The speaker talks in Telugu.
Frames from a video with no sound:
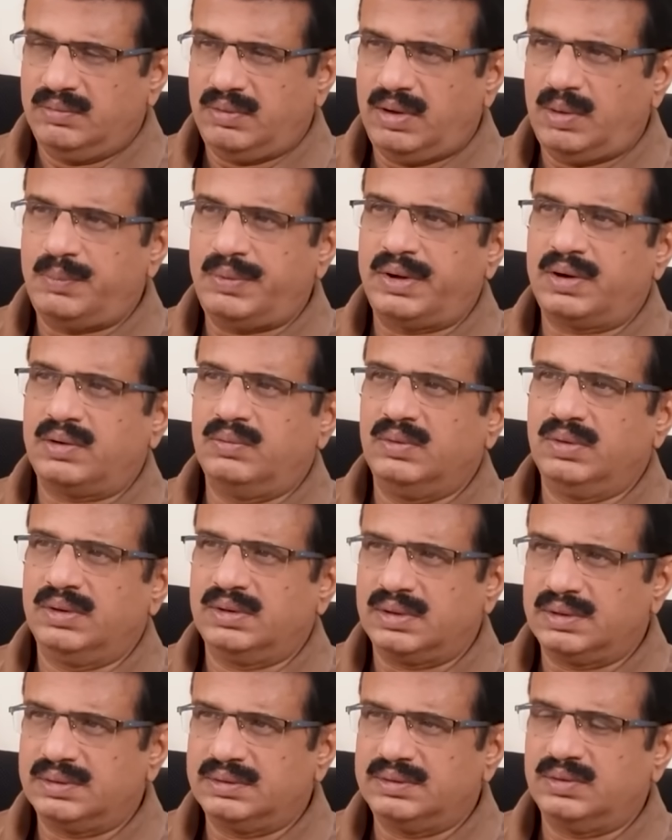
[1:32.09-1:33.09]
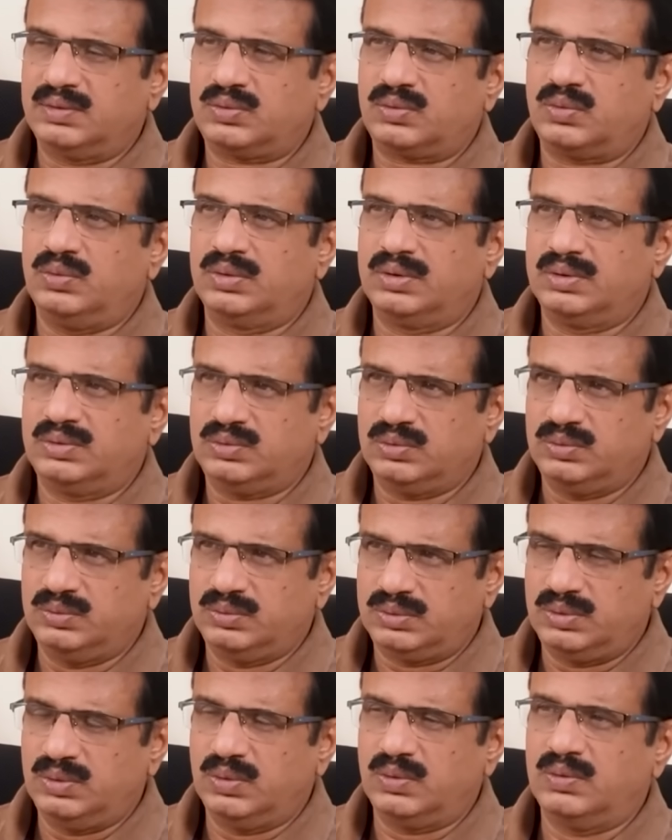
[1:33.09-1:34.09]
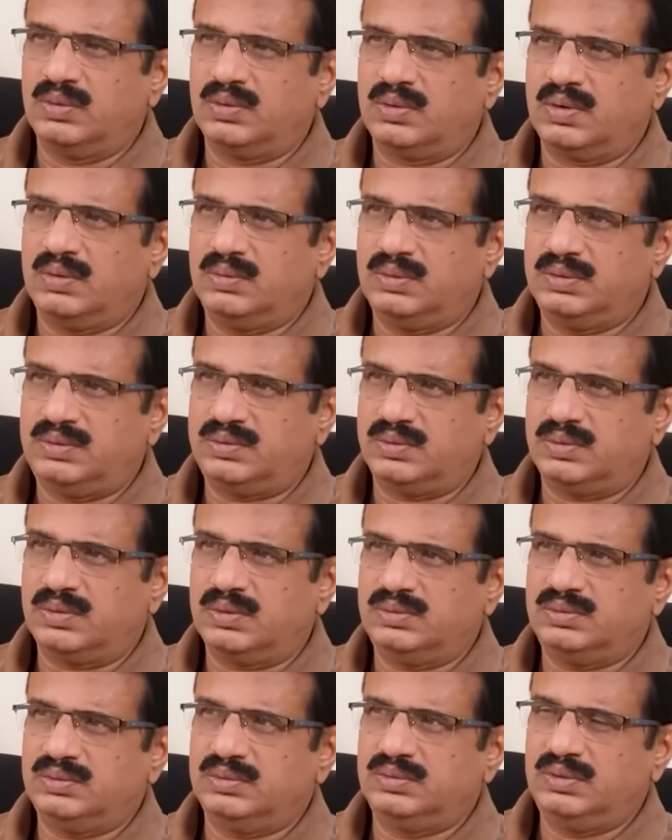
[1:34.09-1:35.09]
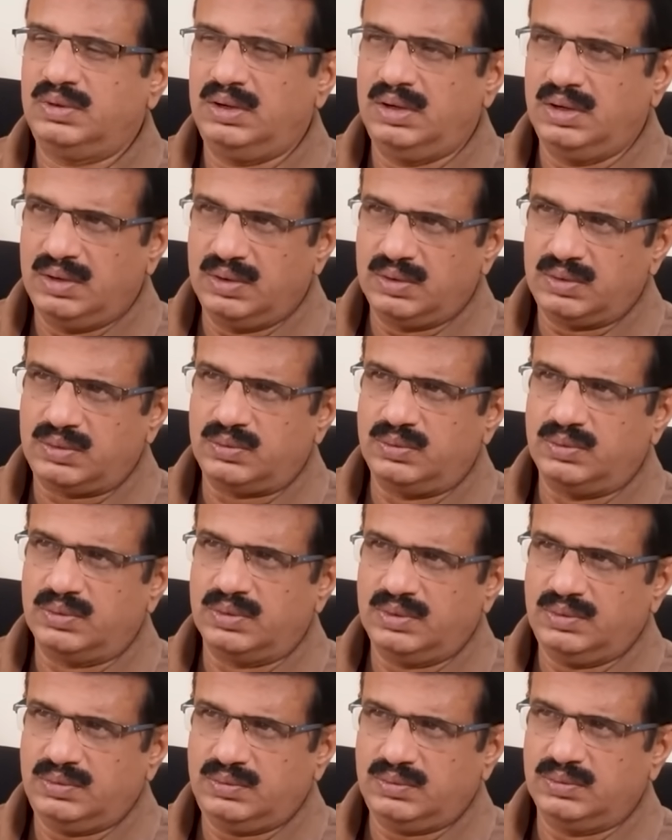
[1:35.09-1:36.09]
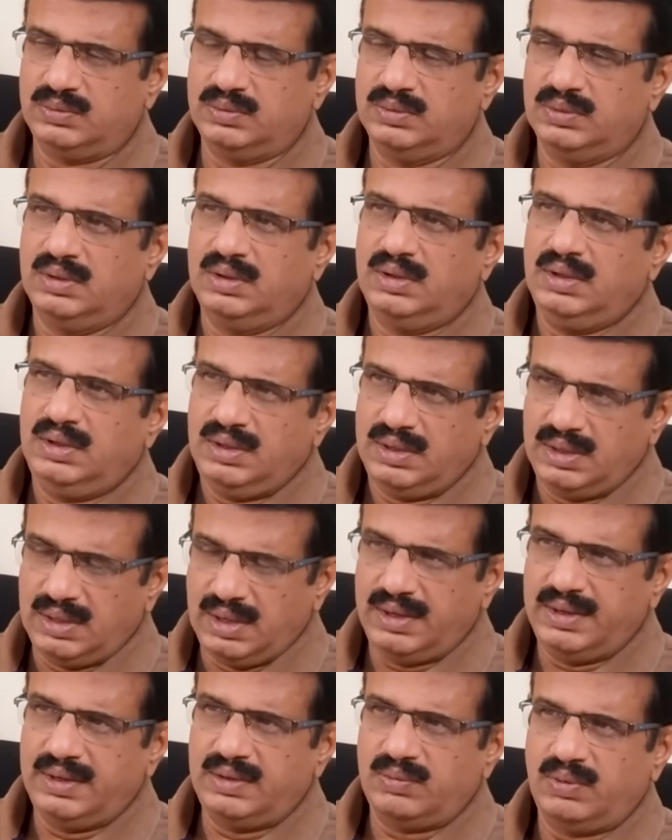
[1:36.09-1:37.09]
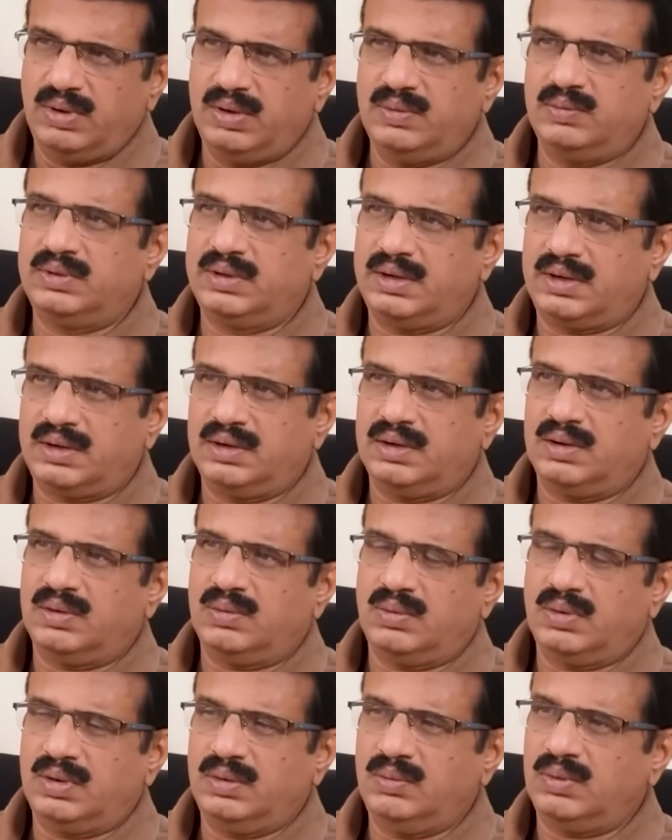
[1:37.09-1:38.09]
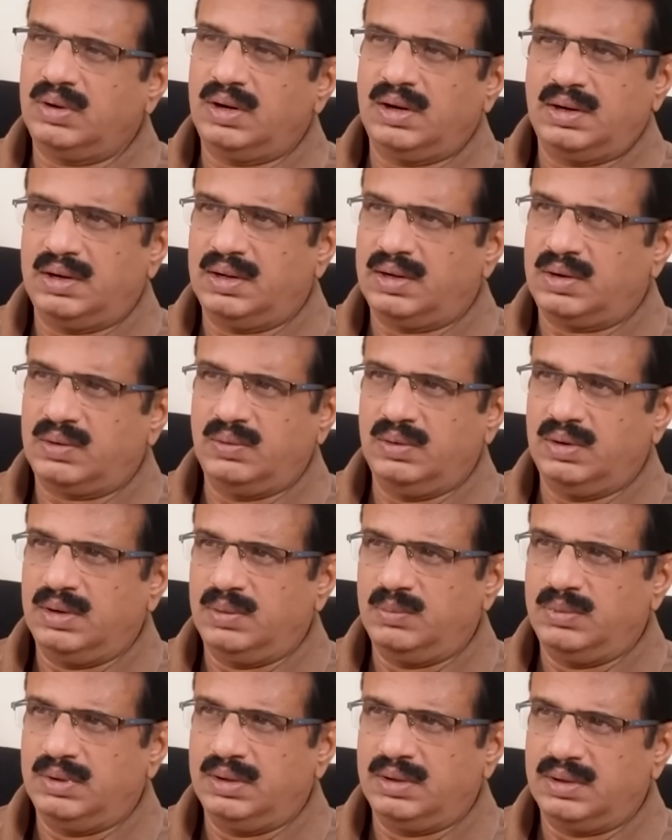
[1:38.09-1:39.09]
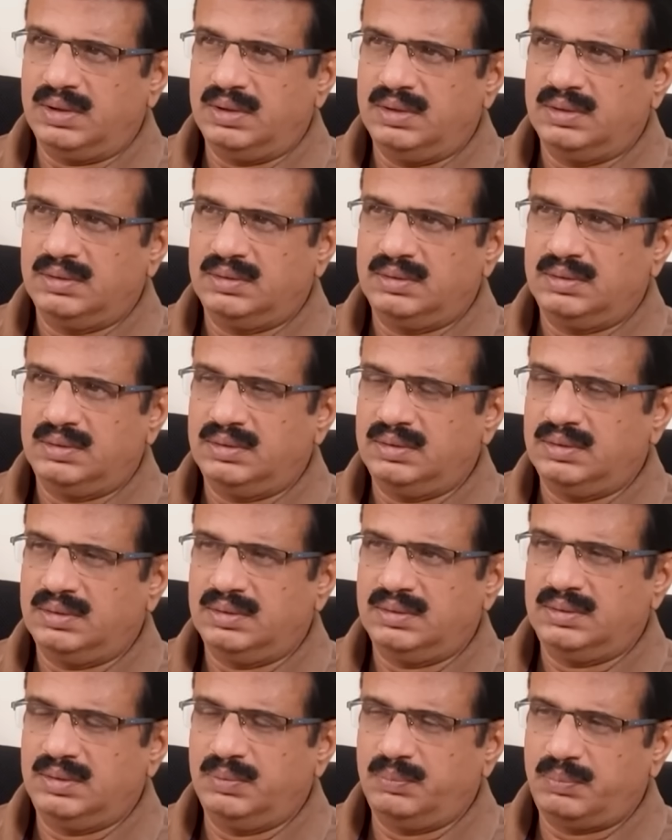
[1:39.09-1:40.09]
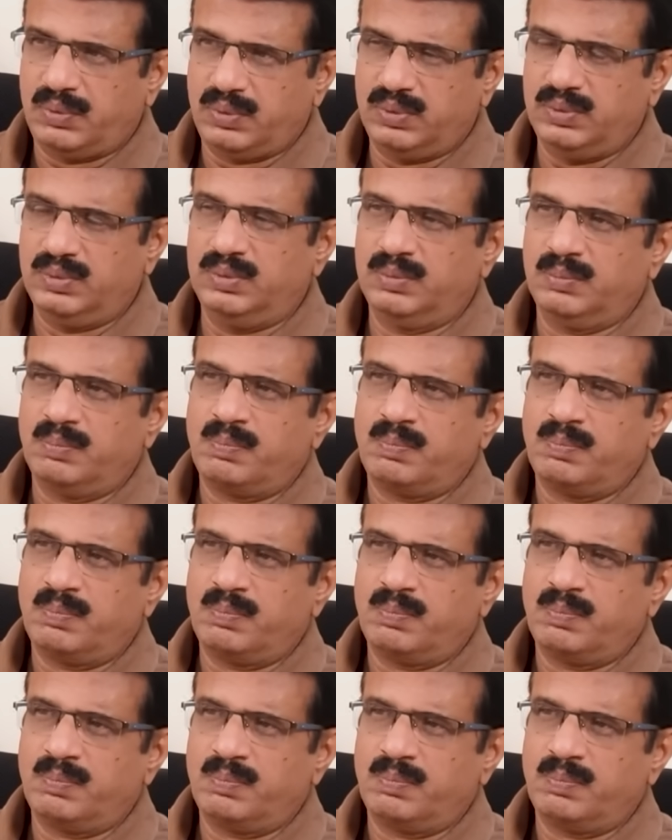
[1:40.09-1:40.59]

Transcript: వ్యాపారం ఏదన్నా చేసుకుండొచ్చు ఉద్యోగం రావచ్చు ఉండొచ్చు ఇల్లు కట్టుకుండొచ్చు ఇలాంటివి ఏవి జరిగినా కూడా వాళ్ళు అనర్హులు అనమాట ఇప్పుడు